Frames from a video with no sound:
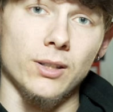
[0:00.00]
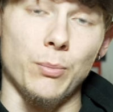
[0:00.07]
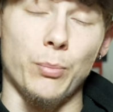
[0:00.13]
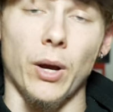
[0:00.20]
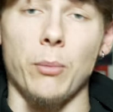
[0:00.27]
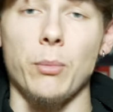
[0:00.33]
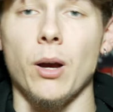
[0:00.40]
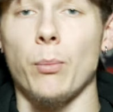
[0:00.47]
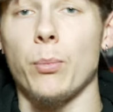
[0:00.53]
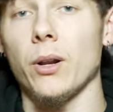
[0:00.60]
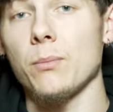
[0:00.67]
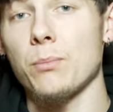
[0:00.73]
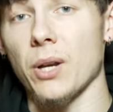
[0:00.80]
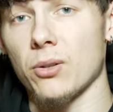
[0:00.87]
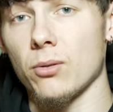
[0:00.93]
qui permet à plein
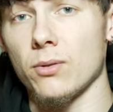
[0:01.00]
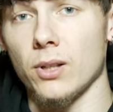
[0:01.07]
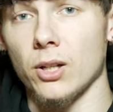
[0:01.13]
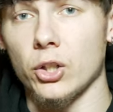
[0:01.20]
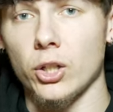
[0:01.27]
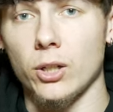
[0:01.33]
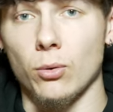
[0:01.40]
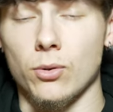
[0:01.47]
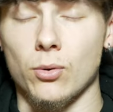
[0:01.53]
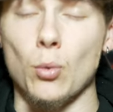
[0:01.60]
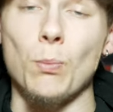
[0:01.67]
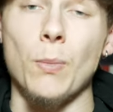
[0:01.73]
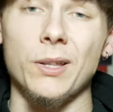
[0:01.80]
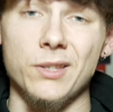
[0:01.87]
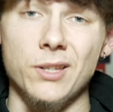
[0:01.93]
de personnes âgées de se
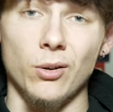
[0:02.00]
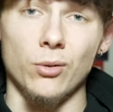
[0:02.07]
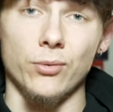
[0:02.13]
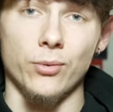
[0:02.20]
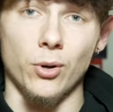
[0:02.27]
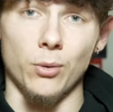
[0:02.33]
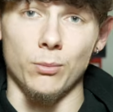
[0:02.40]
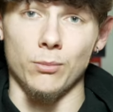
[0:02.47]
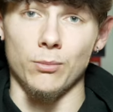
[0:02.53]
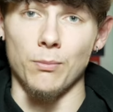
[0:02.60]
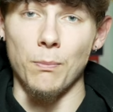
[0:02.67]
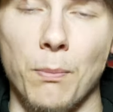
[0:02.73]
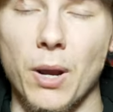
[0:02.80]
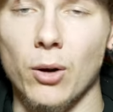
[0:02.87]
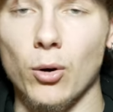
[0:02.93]
maintenir en forme.
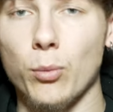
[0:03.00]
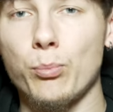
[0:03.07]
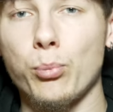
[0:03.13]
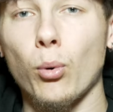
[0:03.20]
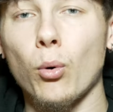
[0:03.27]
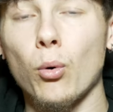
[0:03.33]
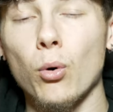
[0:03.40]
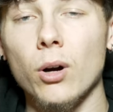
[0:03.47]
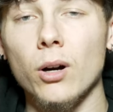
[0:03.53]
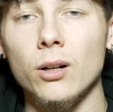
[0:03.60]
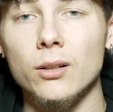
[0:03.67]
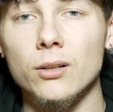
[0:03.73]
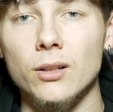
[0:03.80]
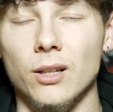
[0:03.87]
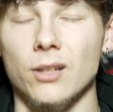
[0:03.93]
Mais alors pourquoi
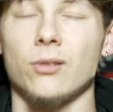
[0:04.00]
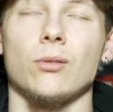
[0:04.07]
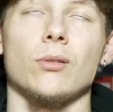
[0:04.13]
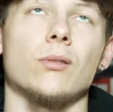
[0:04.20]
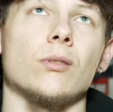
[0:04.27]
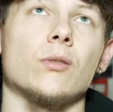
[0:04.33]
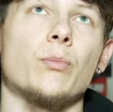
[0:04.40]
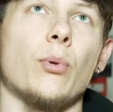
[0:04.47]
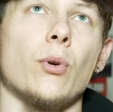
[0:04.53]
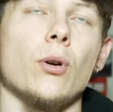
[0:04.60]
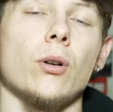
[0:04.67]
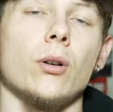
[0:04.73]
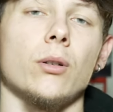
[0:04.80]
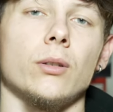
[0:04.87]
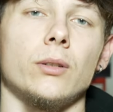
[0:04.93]
est-ce que ce
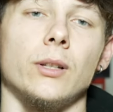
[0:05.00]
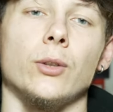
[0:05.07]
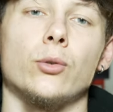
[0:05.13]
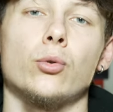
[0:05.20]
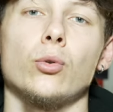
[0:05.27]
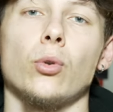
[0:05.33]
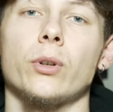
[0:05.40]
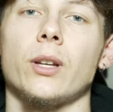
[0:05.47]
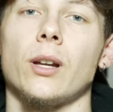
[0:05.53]
sport, il est toujours